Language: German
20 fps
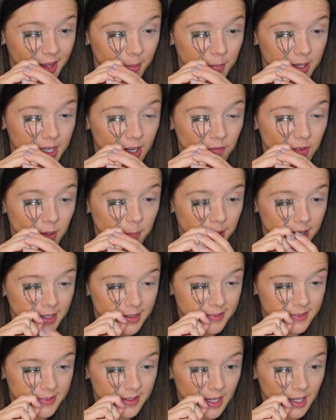Mit der
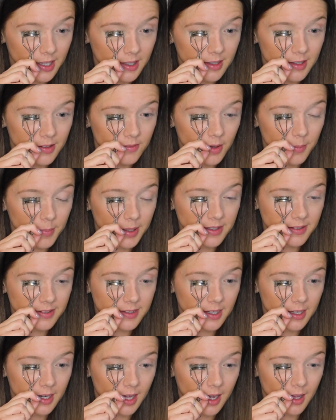Wimpernzange, wenn man
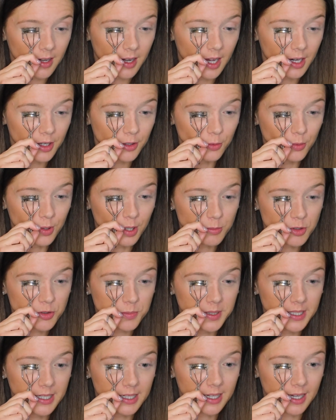nicht genau, nah genug am
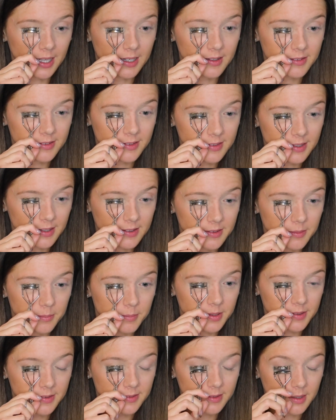Spiegel dran ist, ist das
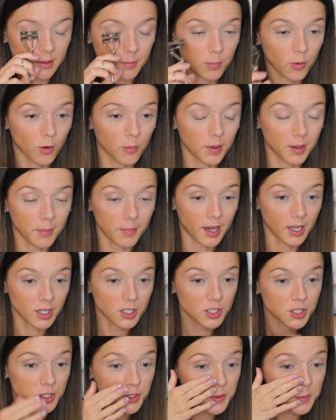ein bisschen
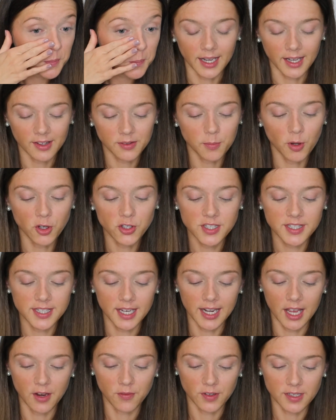problematisch. Ja, das möchte ich
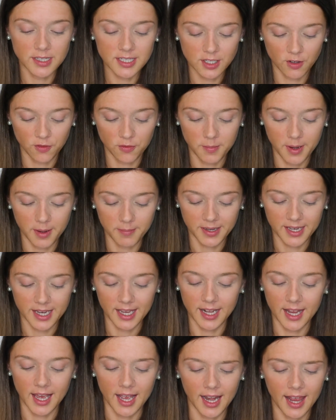dann einfach nicht auf meinem
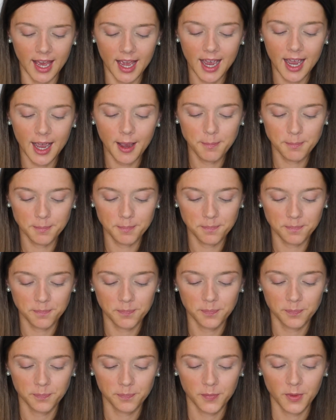Kanal haben.
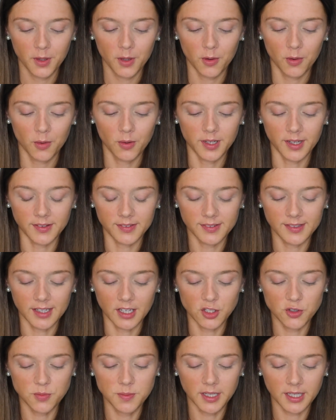Und das ist
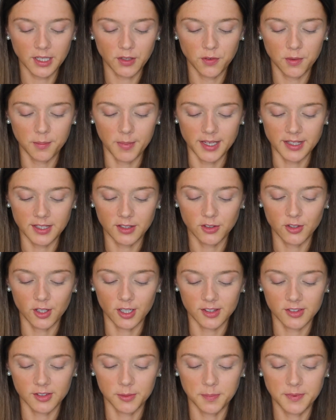dann schwierig für manche zu
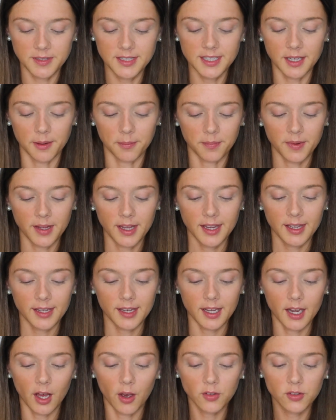akzeptieren.
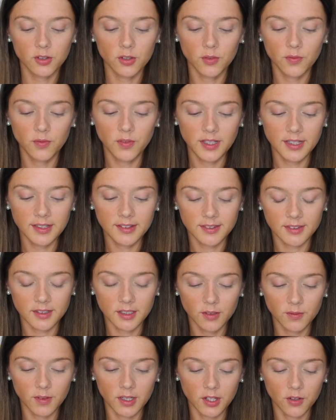Genauso wie es
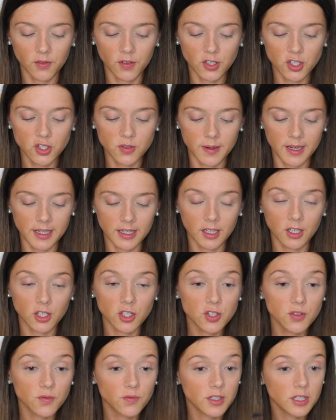irgendwelche
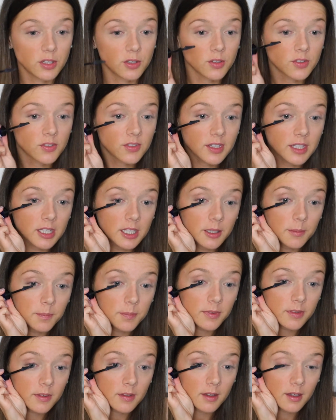verschwenderischen Videos
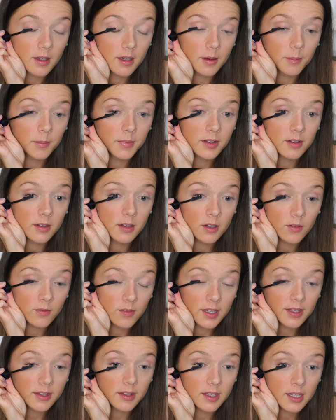gibt, äh, mit
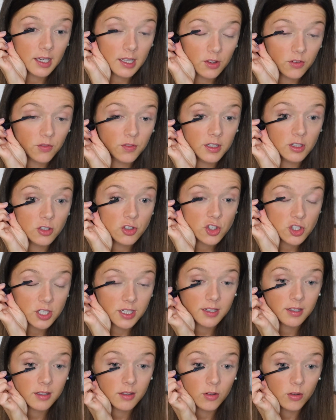irgendwelchen ganz vielen
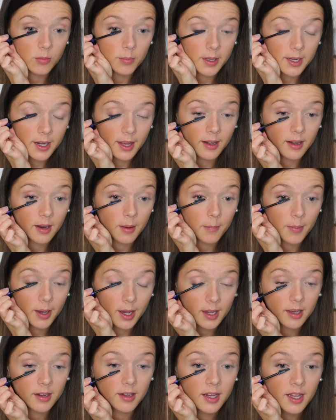Schichten übereinander
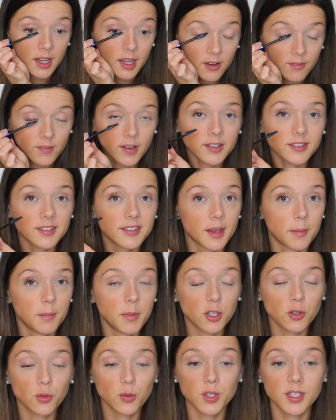machen, was ich ja
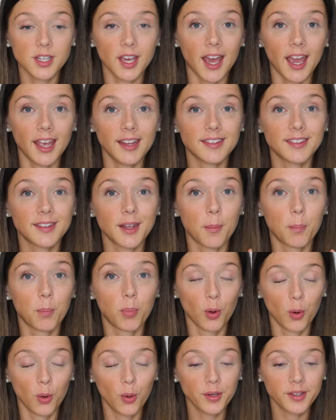mitunter eins der
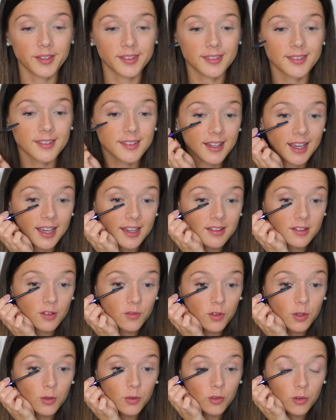blödesten Trends
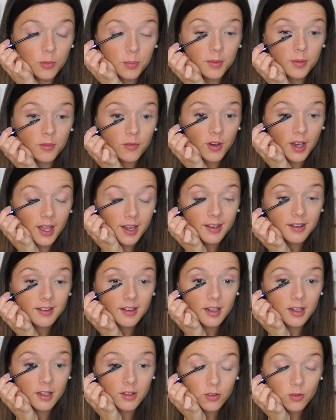auf YouTube fand.
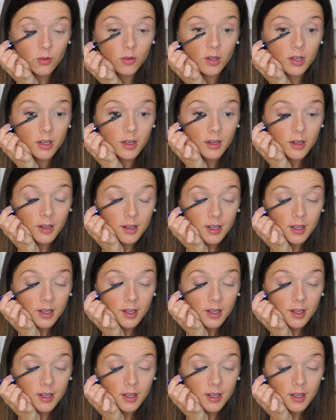Also,